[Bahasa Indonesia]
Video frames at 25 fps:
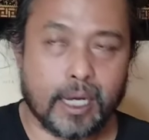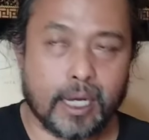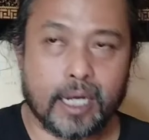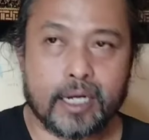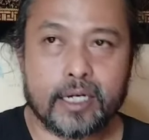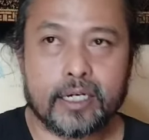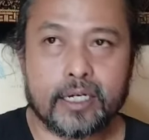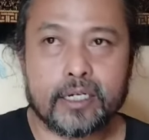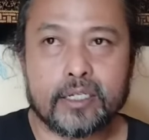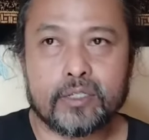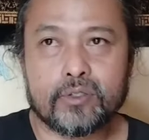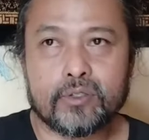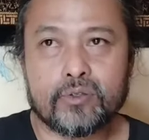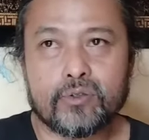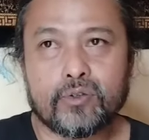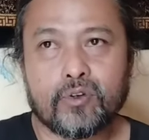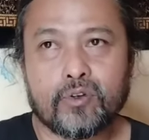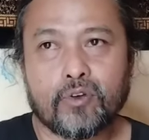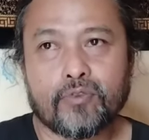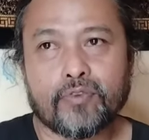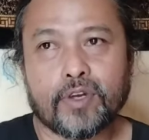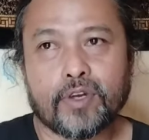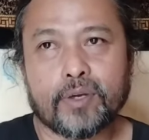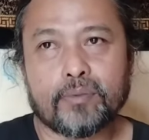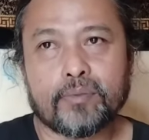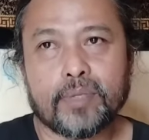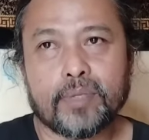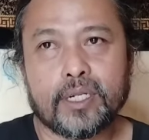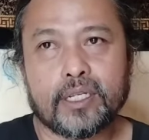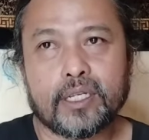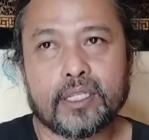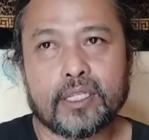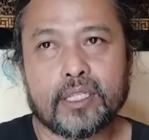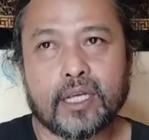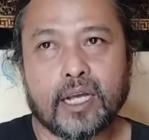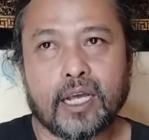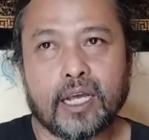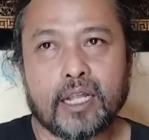kemarin itu November
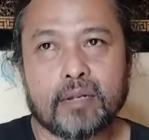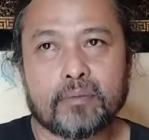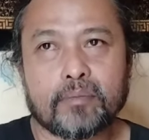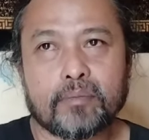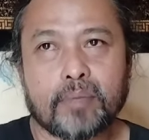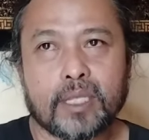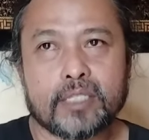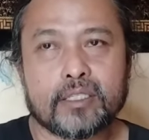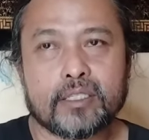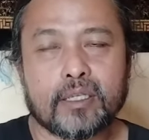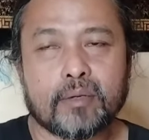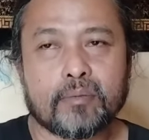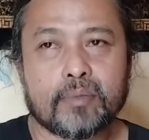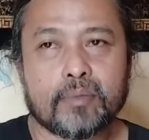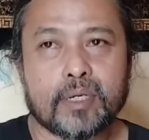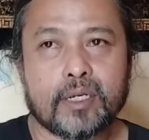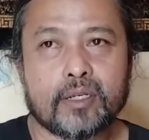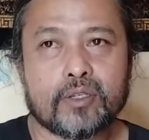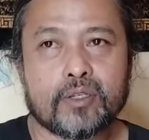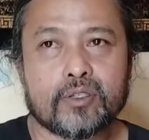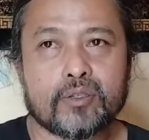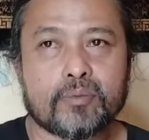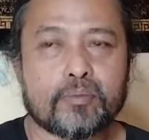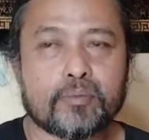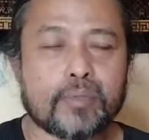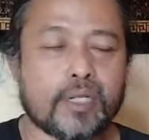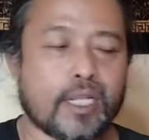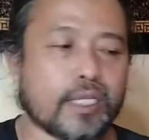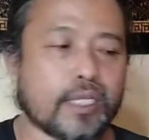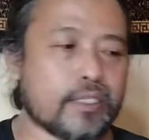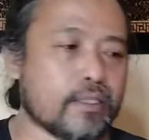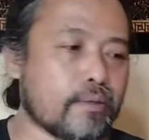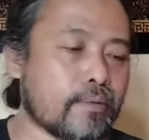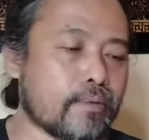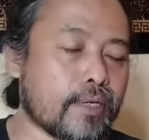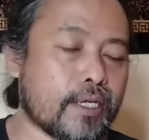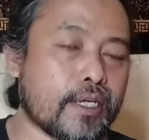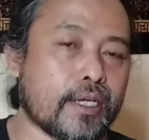ya tanggal 4 sampai
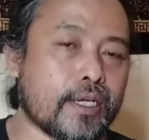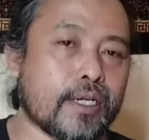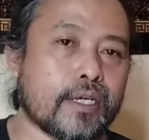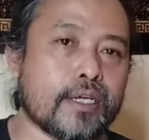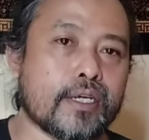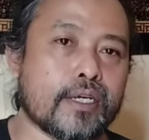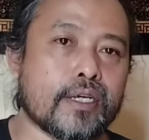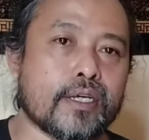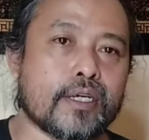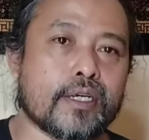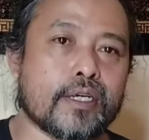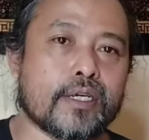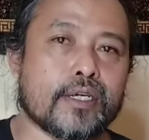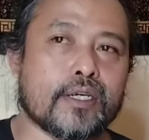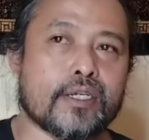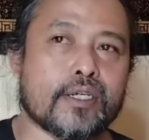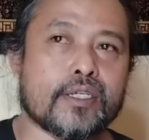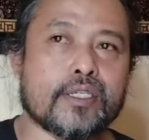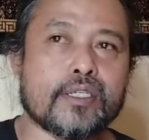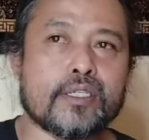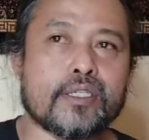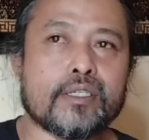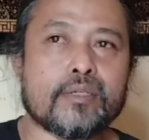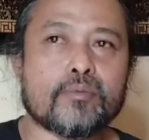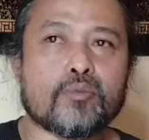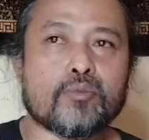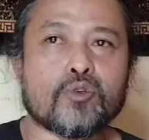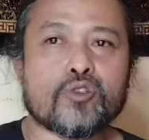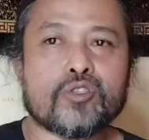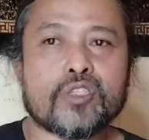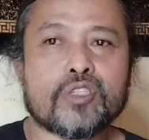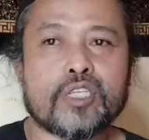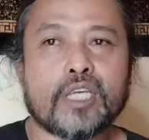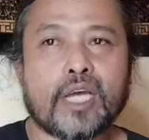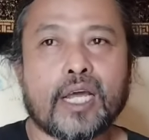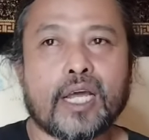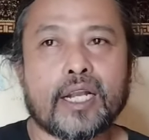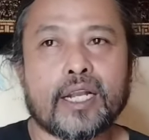11 apa ya di
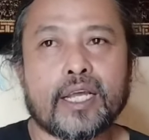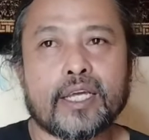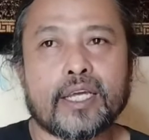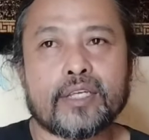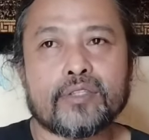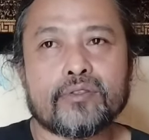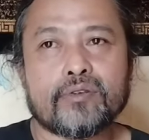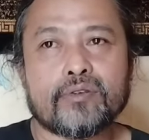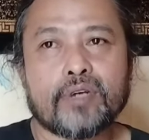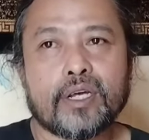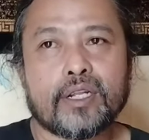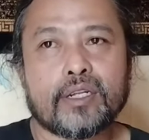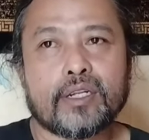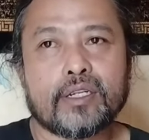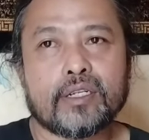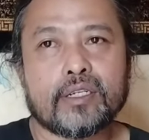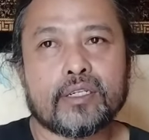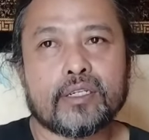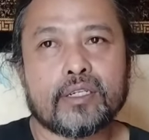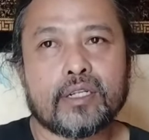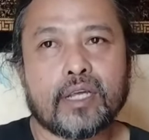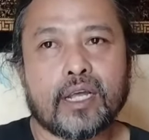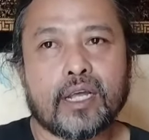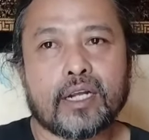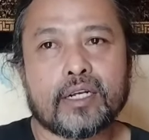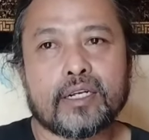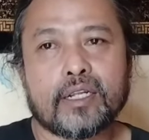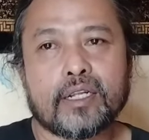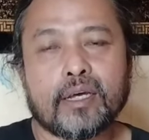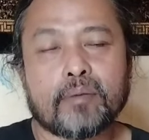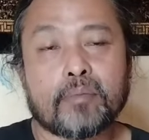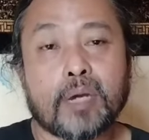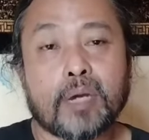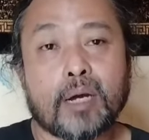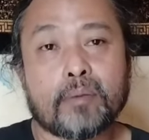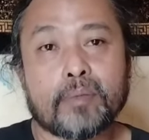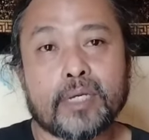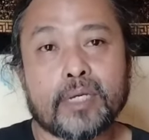Putriana itu kan
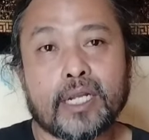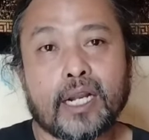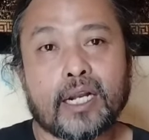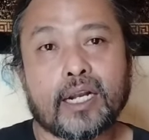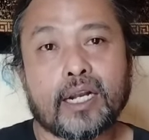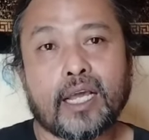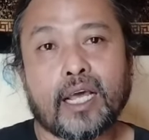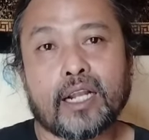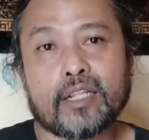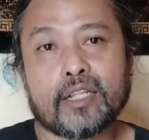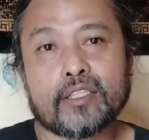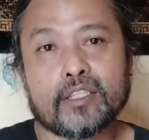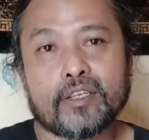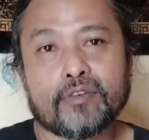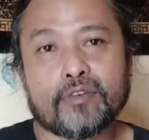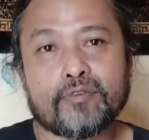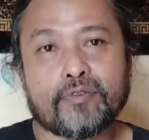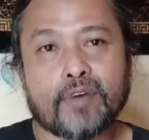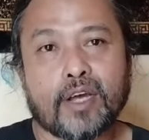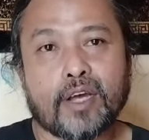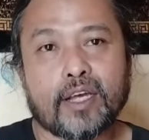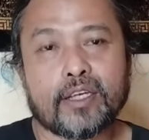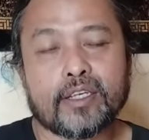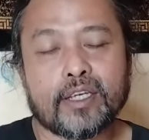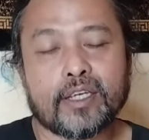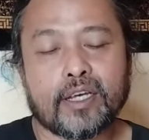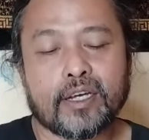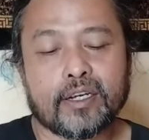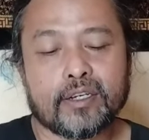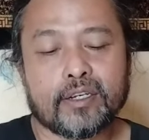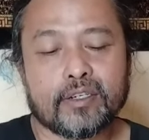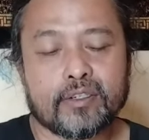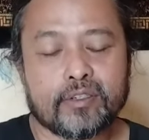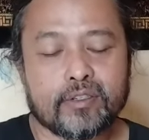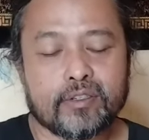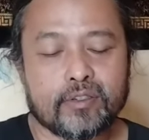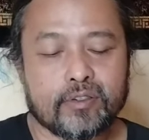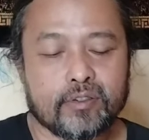ada pameran artefak yang
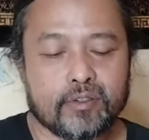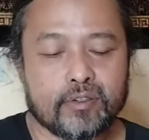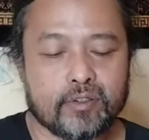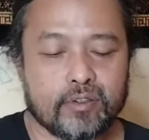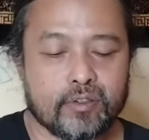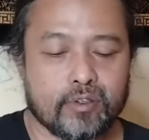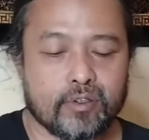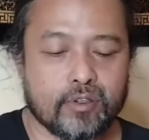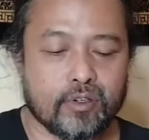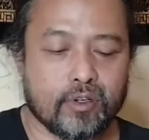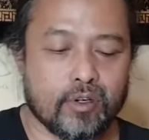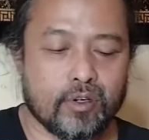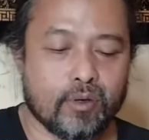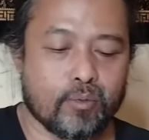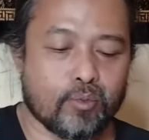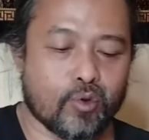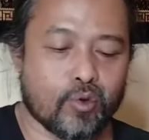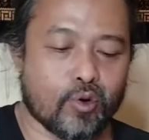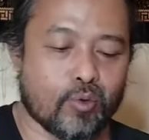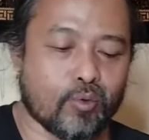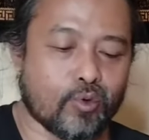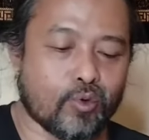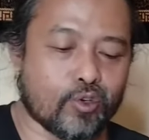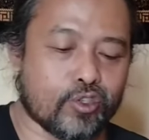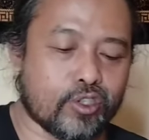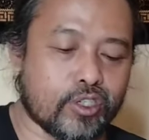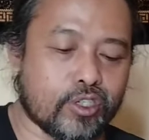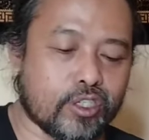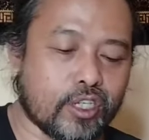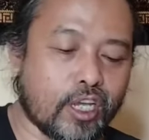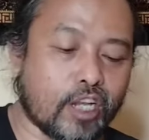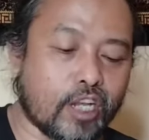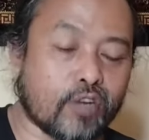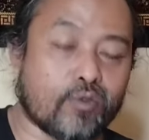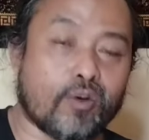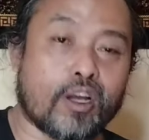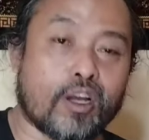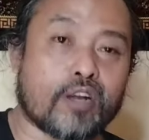
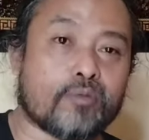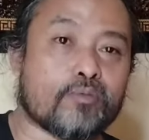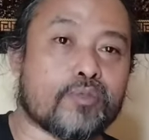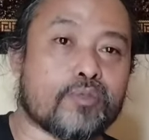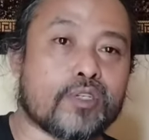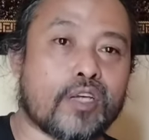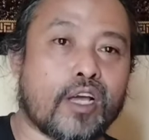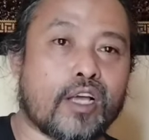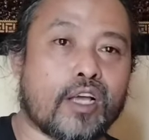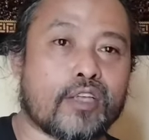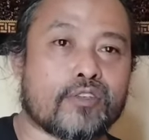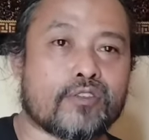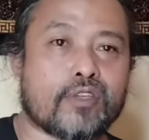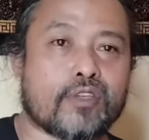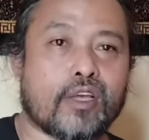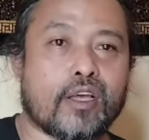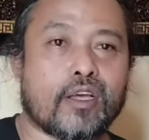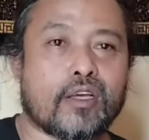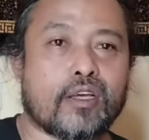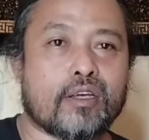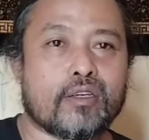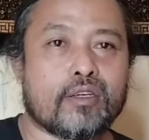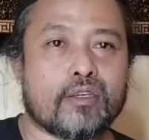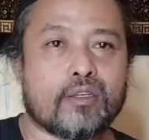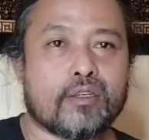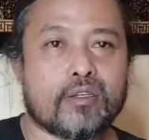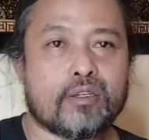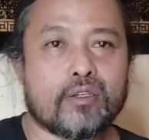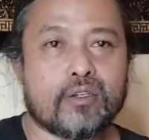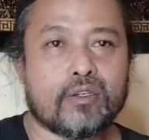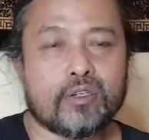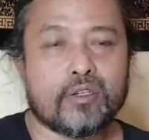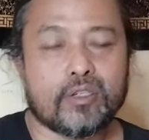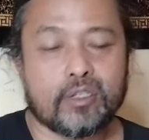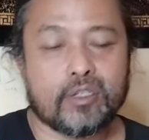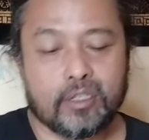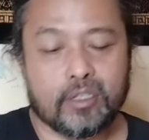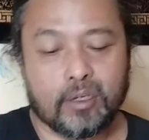promosinya luar biasa
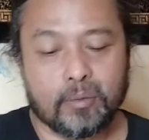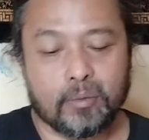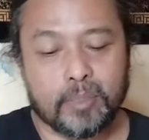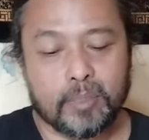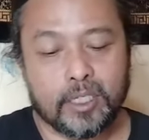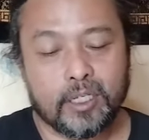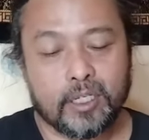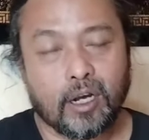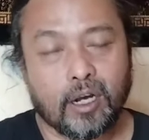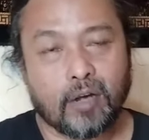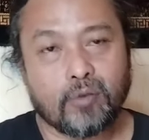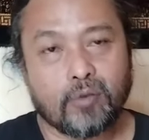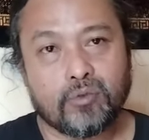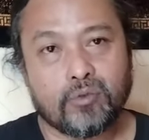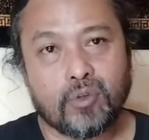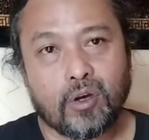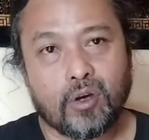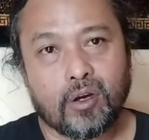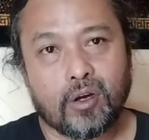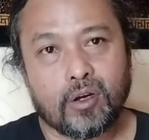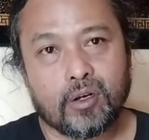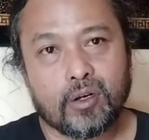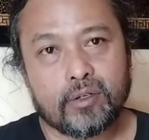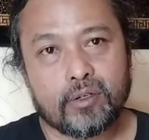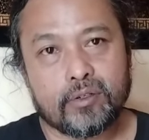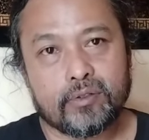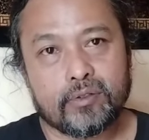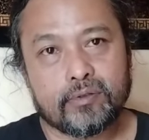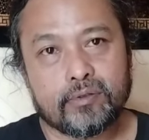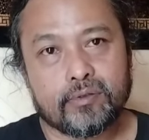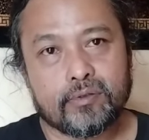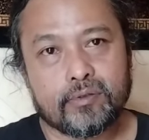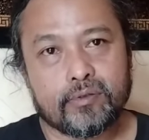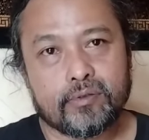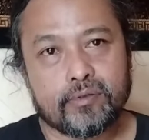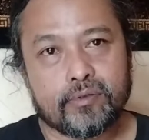demi Allah